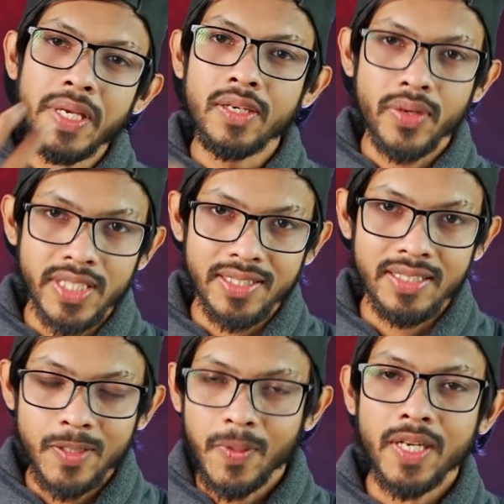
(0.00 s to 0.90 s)
পিঙ্ক হয়ে যাচ্ছে
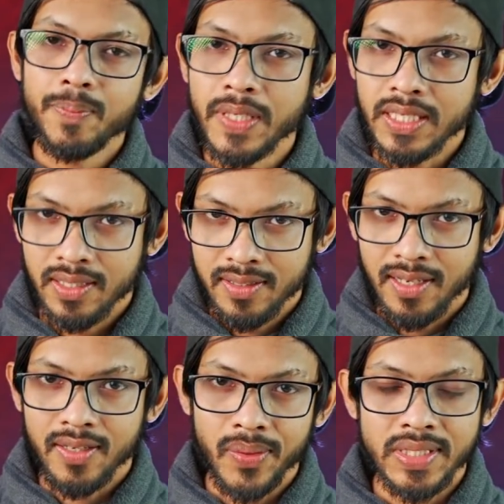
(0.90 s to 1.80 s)
ডিসপ্লেটা পিঙ্ক
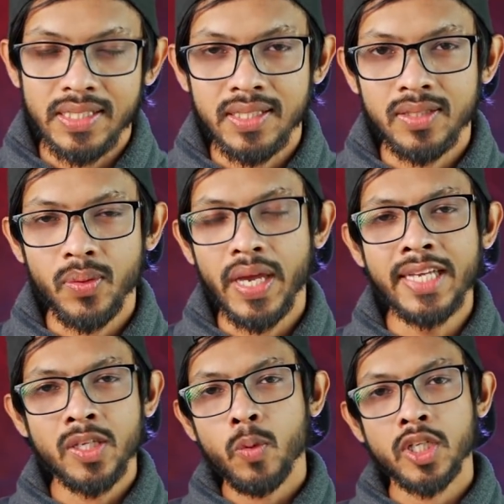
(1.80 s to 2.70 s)
কালার হয়ে যাচ্ছে তো
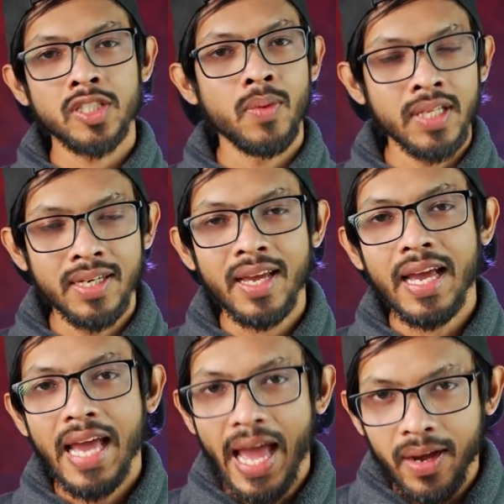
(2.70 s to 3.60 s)
এই সমস্যার সমাধান
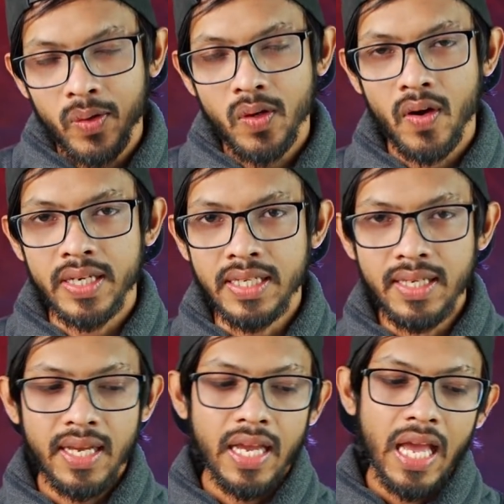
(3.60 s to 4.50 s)
এখনও হয়নি
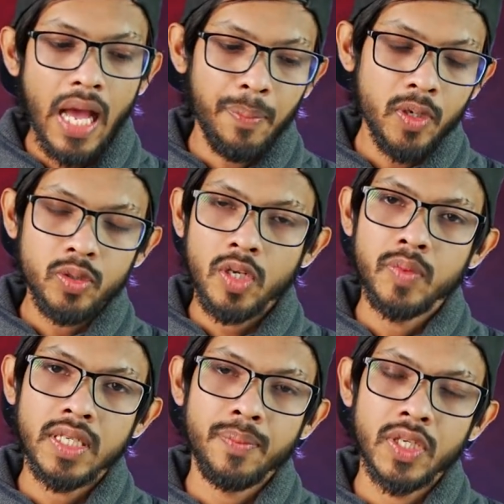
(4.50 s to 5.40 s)
অ্যাপলের তরফ
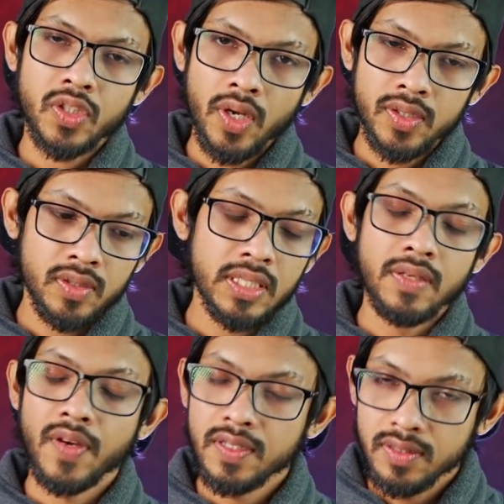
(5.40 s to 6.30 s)
থেকে বেশ কয়েকজনকে
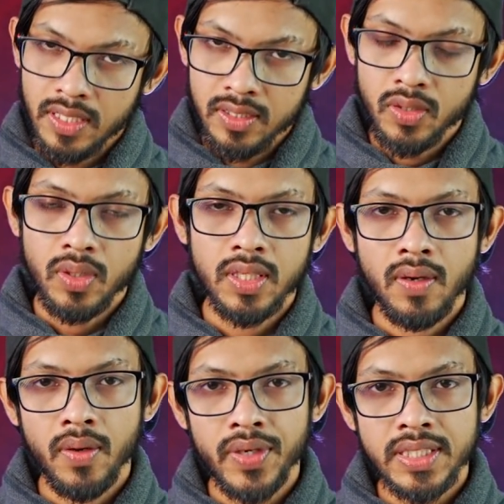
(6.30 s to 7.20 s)
ডিভাইস চেঞ্জ করে
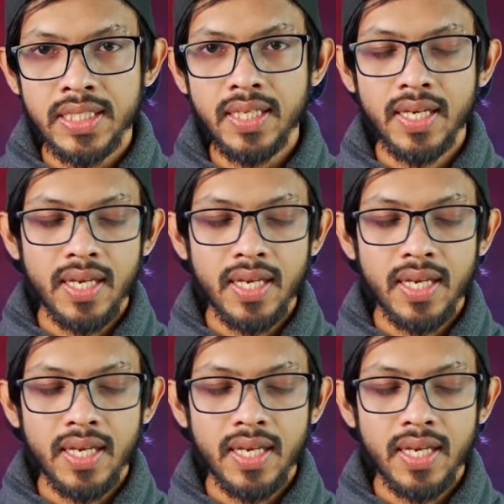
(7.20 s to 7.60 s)
দেওয়া হয়েছে